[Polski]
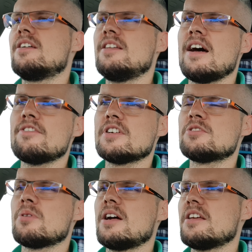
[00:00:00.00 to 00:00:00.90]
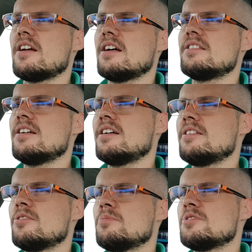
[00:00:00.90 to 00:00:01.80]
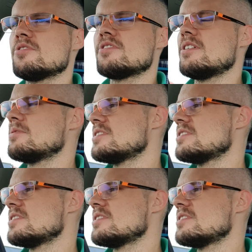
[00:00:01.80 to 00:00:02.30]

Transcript: i nawyk słuchania radia i on mi został